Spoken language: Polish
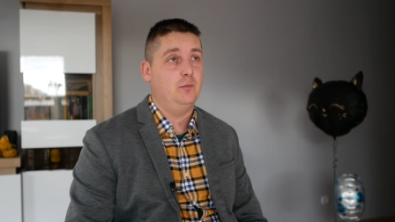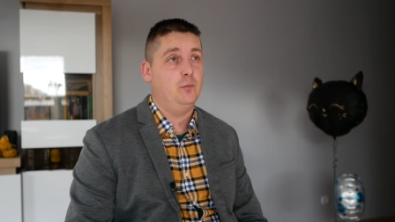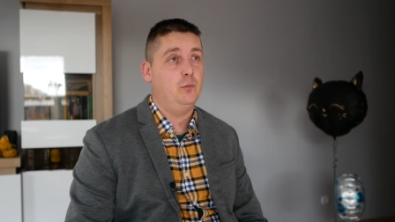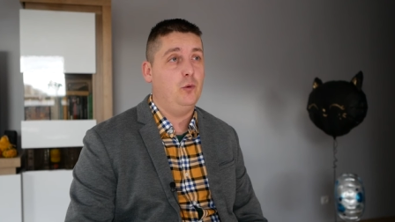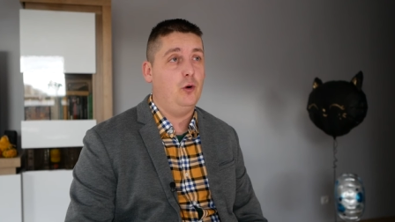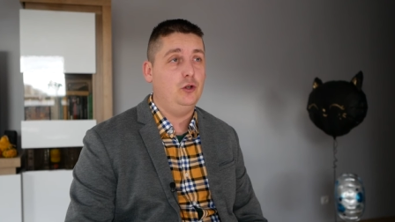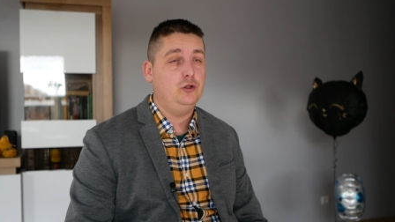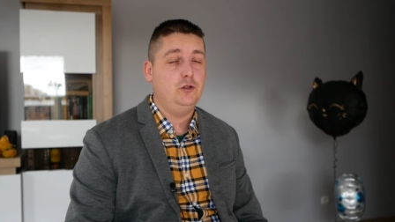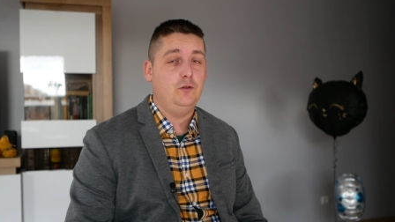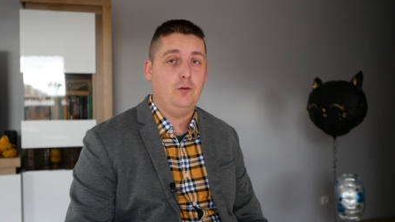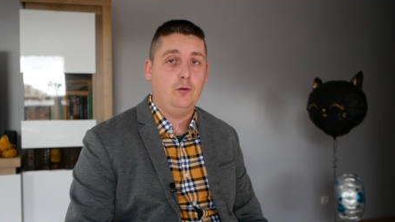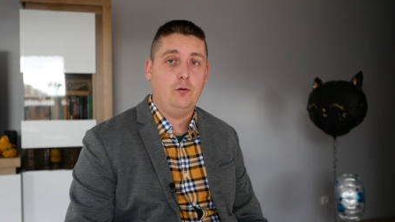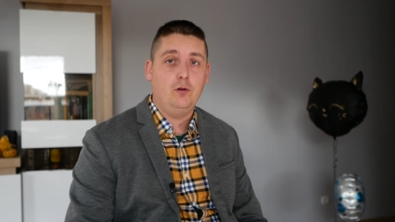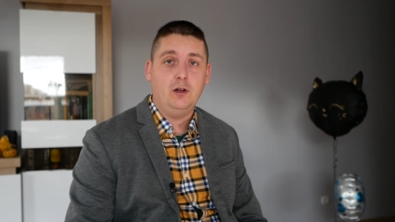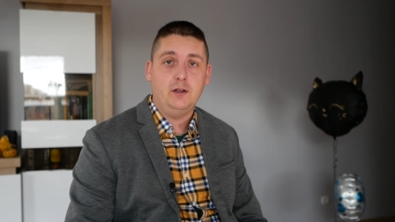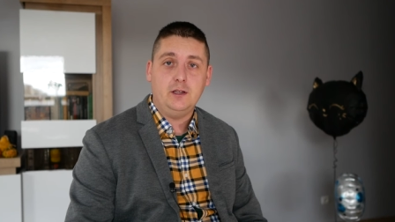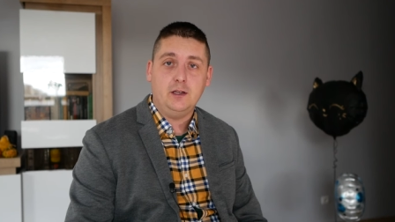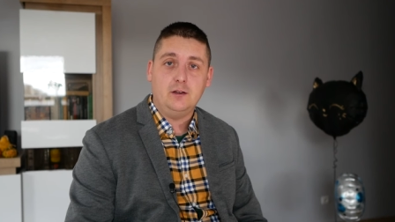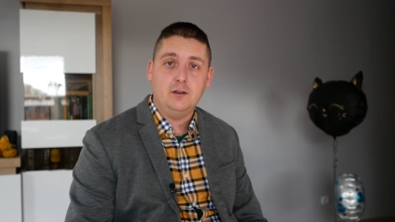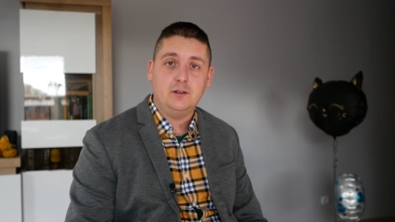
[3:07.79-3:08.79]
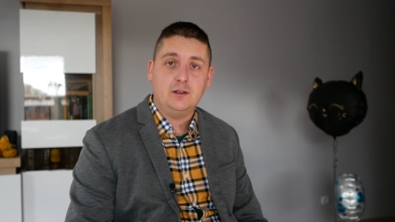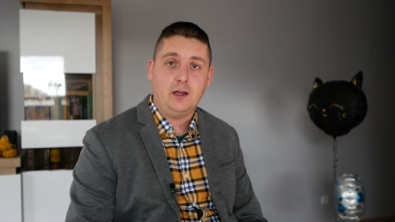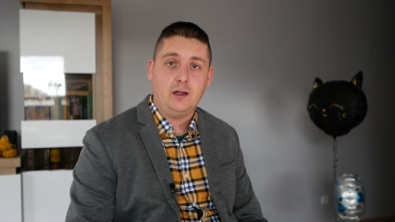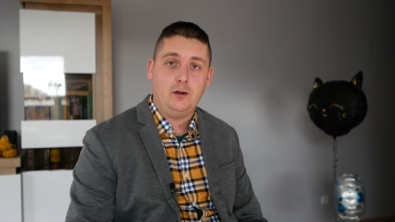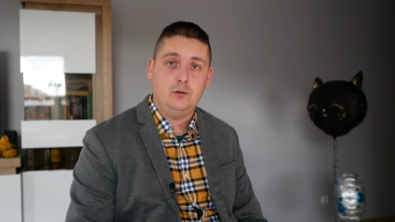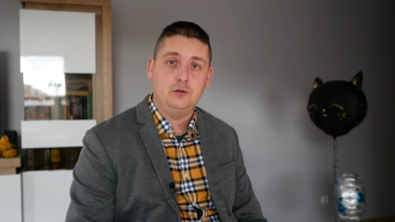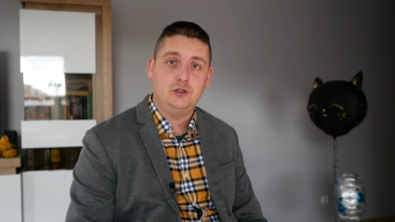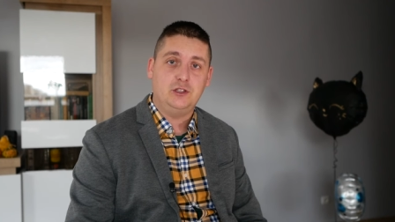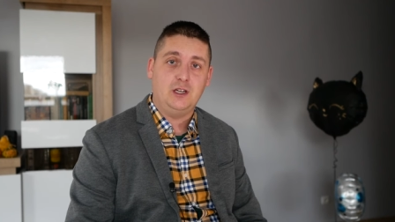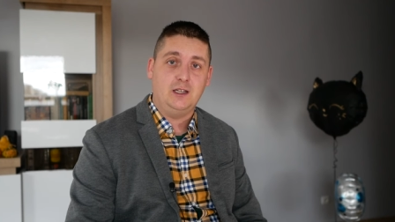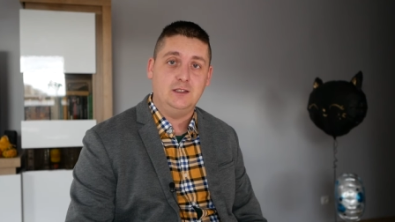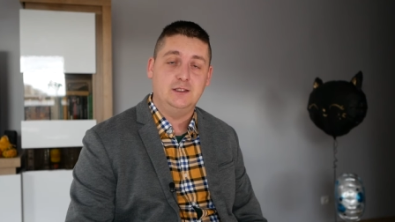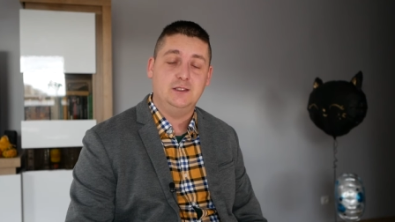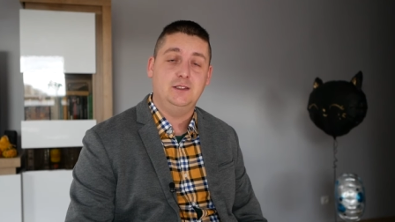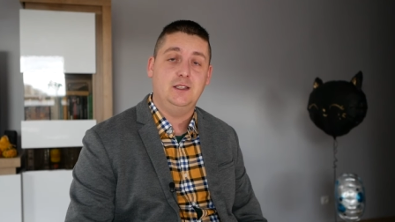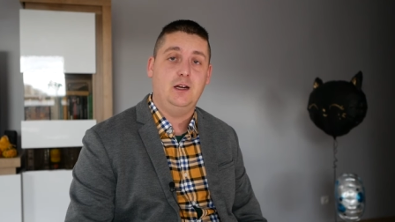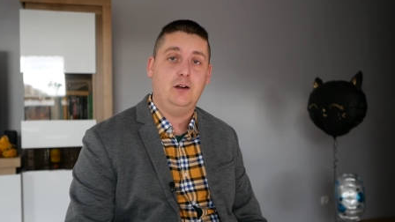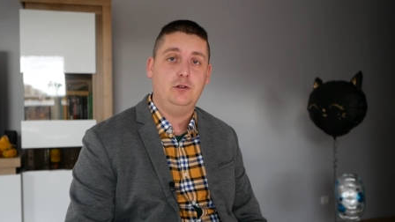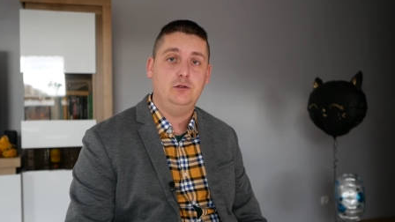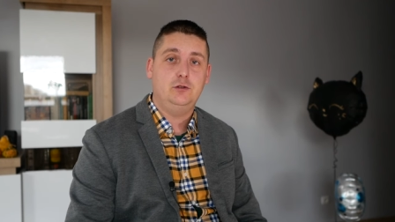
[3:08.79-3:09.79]
Młodzi w ogóle nie dostają
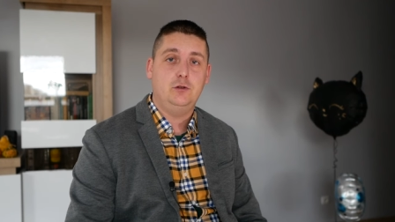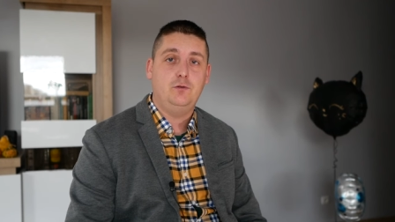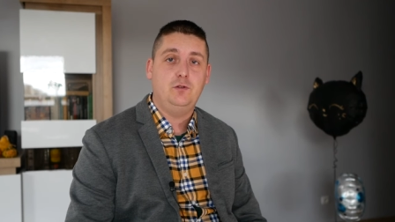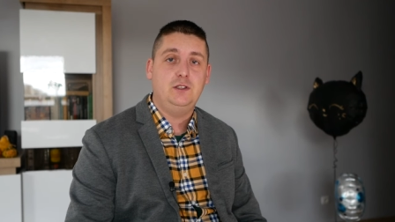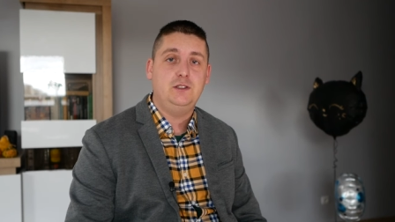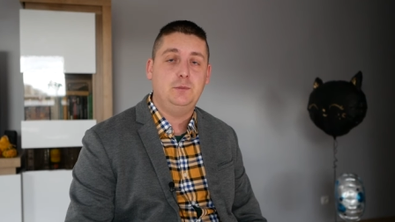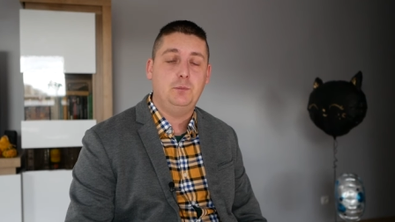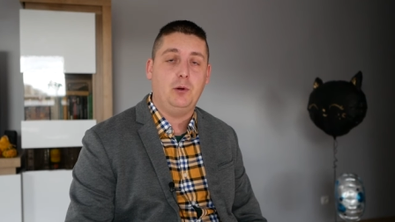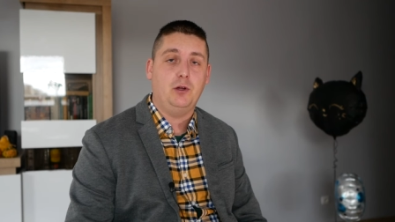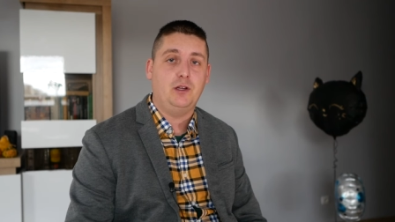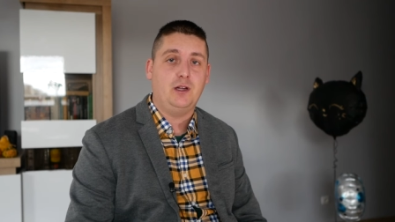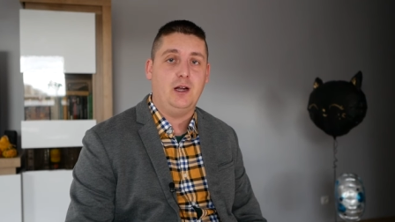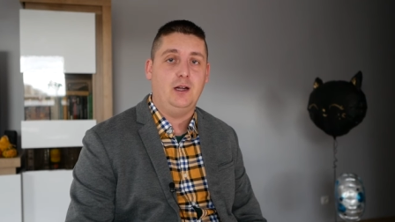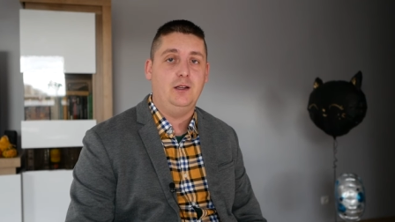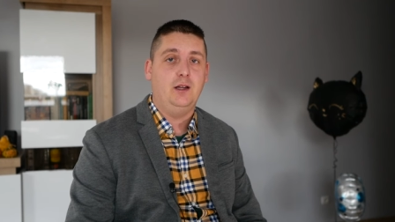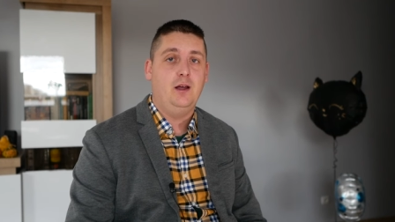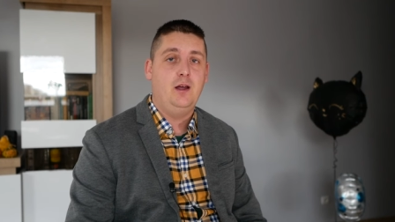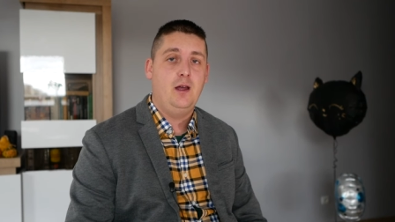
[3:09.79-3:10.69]
szans na końcówki spotkań.